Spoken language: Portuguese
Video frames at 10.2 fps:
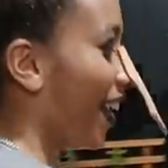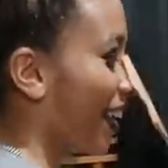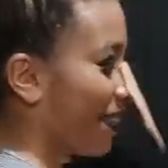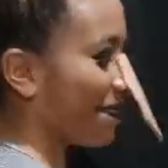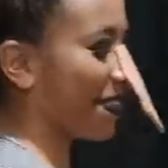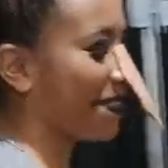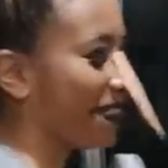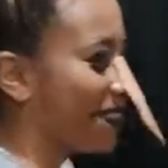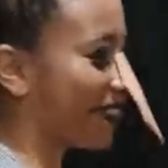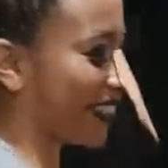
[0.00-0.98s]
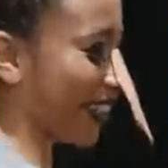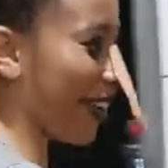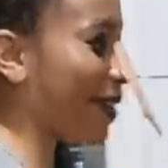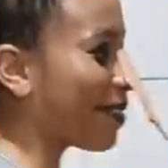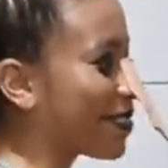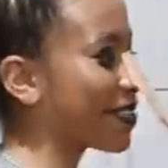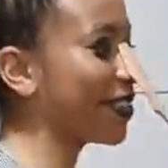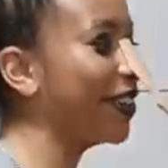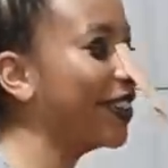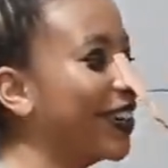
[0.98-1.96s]
Ela vai me virar o
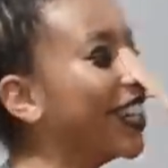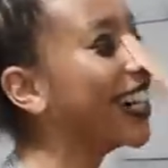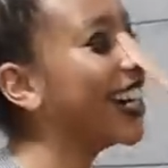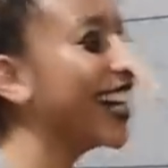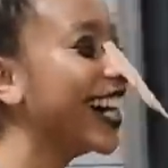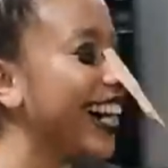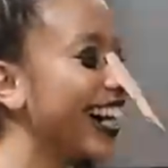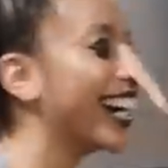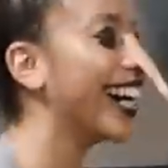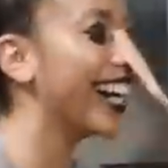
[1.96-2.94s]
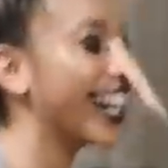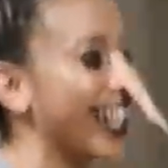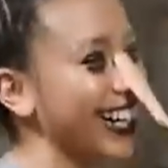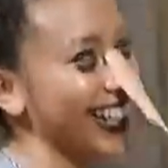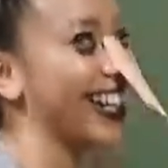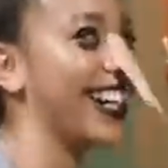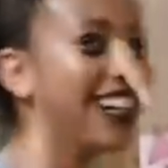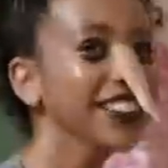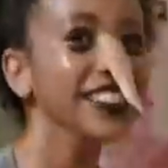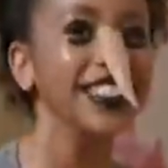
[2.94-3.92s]
Mas o que, que é isso?
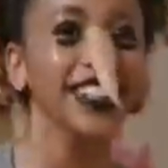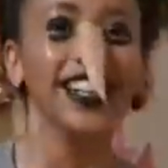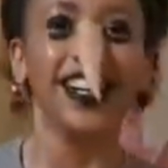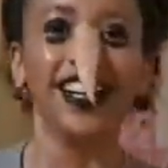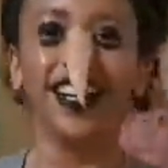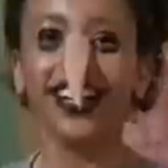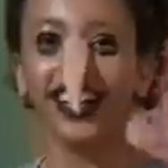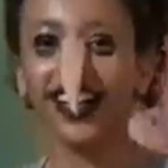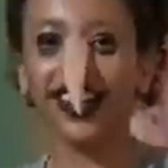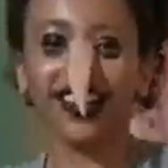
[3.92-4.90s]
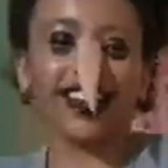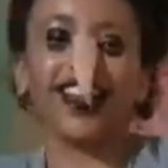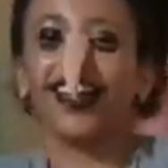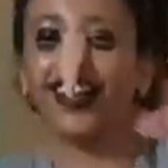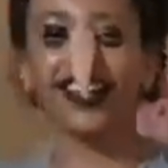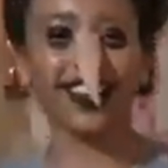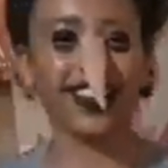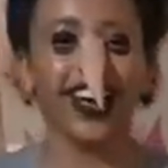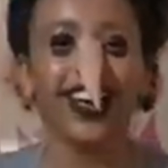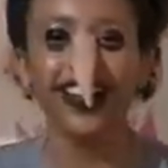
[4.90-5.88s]

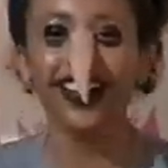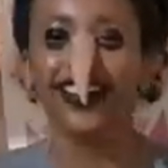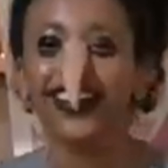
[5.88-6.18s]
O que, que